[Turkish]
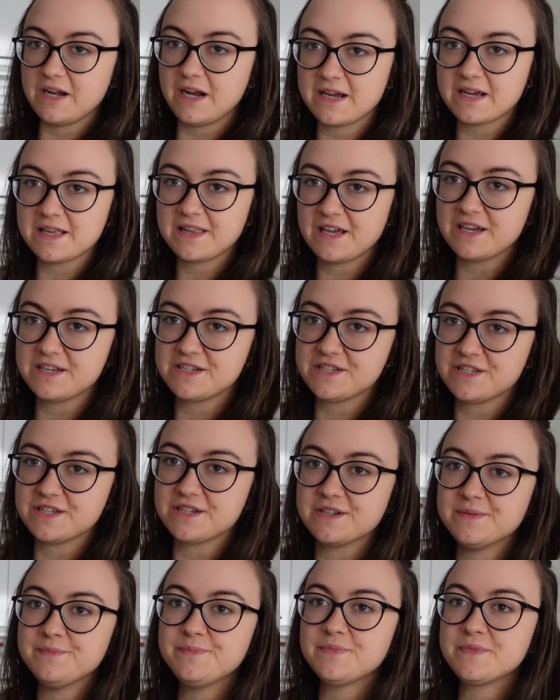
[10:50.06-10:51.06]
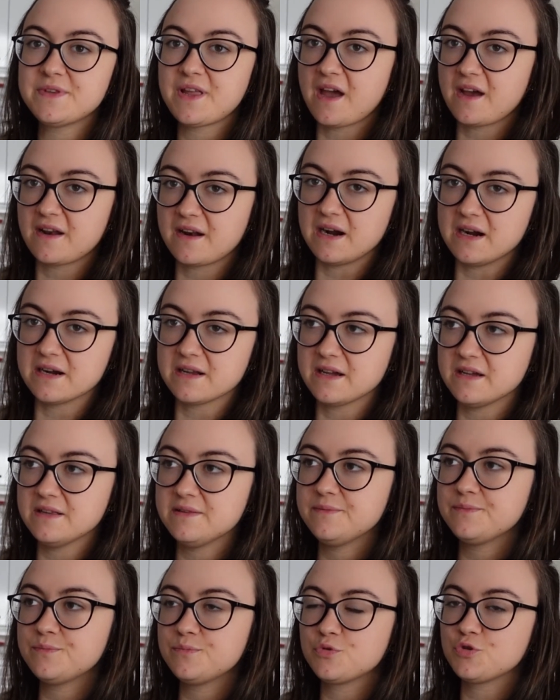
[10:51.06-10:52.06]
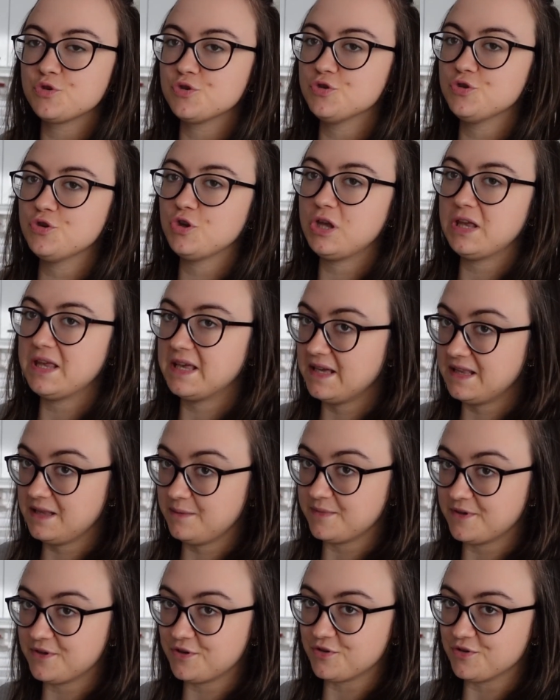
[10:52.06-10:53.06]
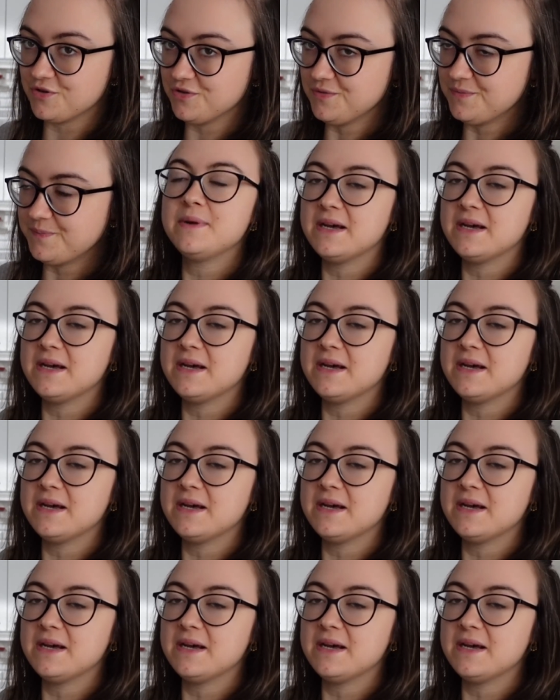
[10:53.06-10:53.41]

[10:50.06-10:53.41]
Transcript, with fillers: arkadaşlarım. Tekrardan bugün yeni bir gün.